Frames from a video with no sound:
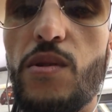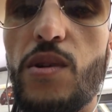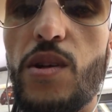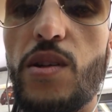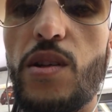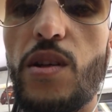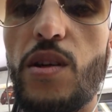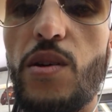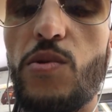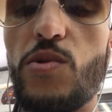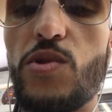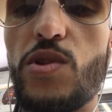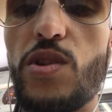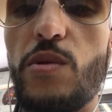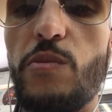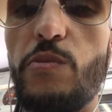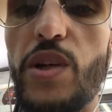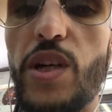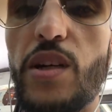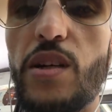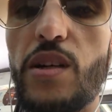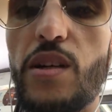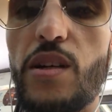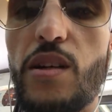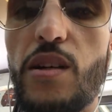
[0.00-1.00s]
نختارو شي
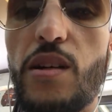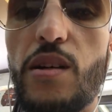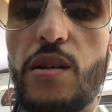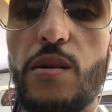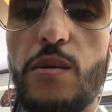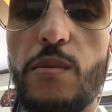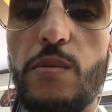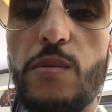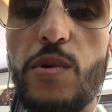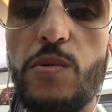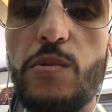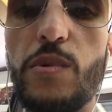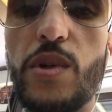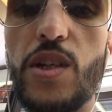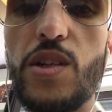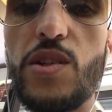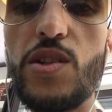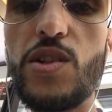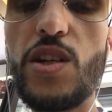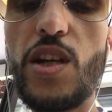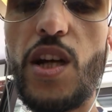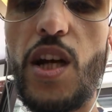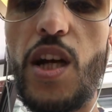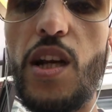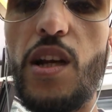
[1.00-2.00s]
باك
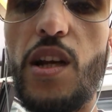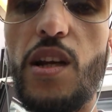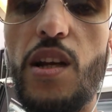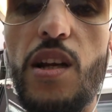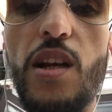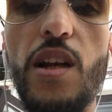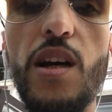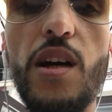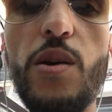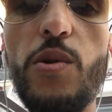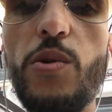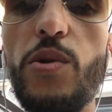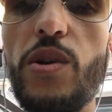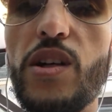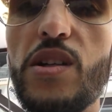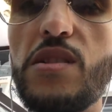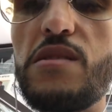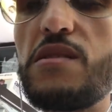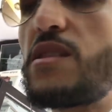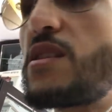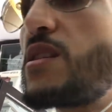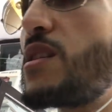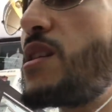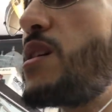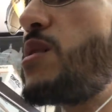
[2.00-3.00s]
ممكن شي حل لا خويا
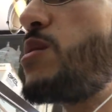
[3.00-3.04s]
خصك